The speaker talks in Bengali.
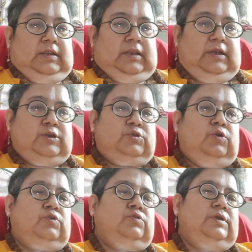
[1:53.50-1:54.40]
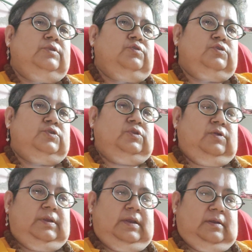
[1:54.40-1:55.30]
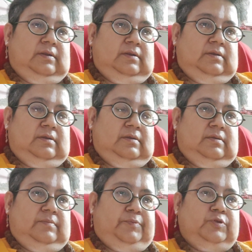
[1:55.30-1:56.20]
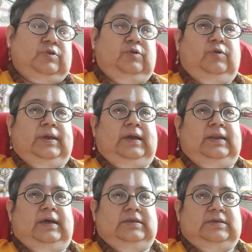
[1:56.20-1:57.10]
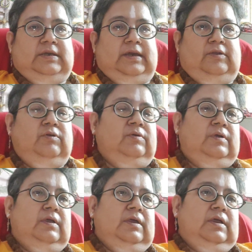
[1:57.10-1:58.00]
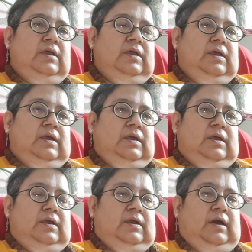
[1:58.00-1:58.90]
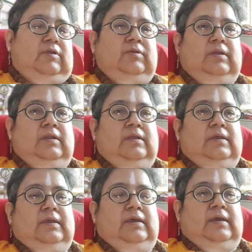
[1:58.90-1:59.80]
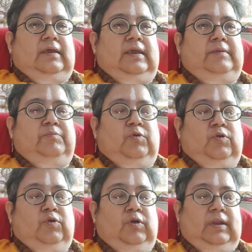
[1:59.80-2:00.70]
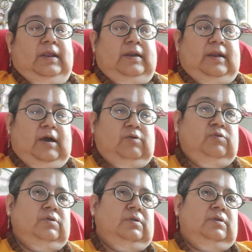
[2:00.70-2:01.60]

তাহলে শকুনি দুর্যোধনের প্রসঙ্গ এখানে আসছে কেন কারণ এই মঙ্গল আর রাহুর